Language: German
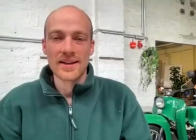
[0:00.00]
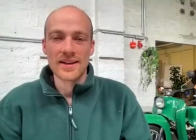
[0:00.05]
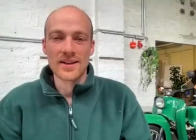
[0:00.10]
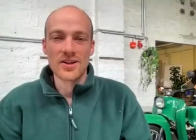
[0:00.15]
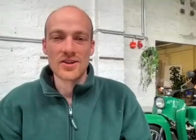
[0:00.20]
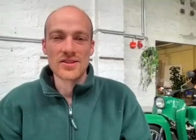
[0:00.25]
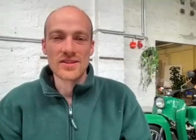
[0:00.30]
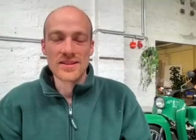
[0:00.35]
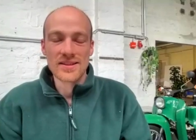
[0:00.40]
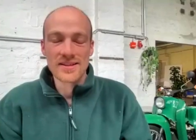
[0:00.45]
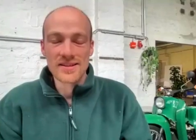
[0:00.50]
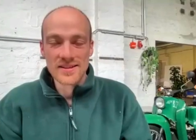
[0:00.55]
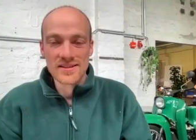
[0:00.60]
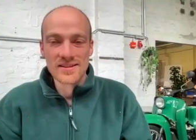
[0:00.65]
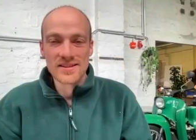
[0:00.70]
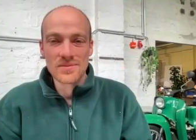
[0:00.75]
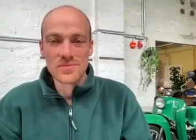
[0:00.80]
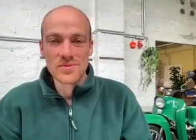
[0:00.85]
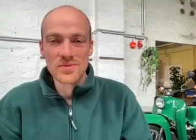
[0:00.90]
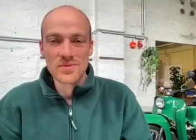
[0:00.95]
Genau, also
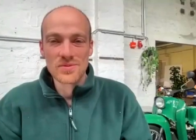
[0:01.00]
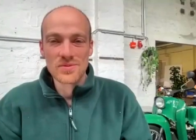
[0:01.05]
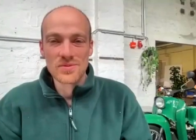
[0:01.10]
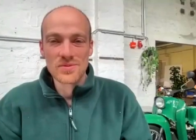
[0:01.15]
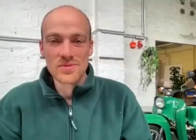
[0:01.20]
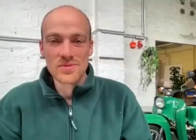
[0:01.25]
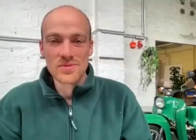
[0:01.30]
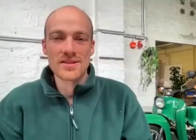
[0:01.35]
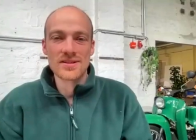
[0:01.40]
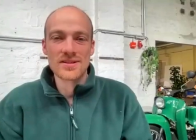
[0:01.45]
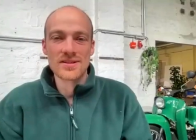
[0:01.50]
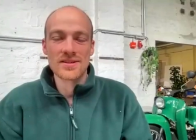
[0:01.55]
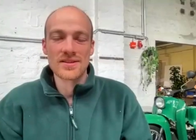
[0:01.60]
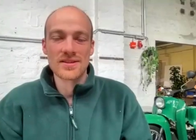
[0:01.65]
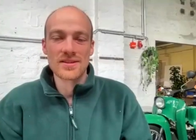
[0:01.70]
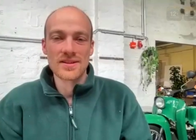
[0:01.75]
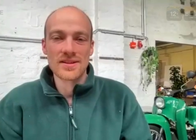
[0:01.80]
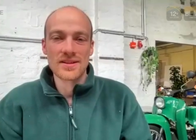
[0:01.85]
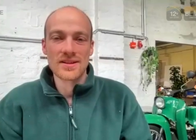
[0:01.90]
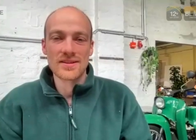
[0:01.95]
insgesamt sehen wir, dass das
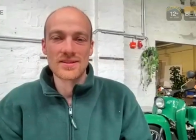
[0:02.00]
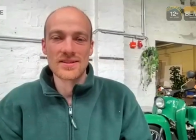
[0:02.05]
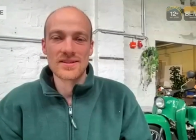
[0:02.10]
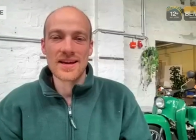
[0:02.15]
äh,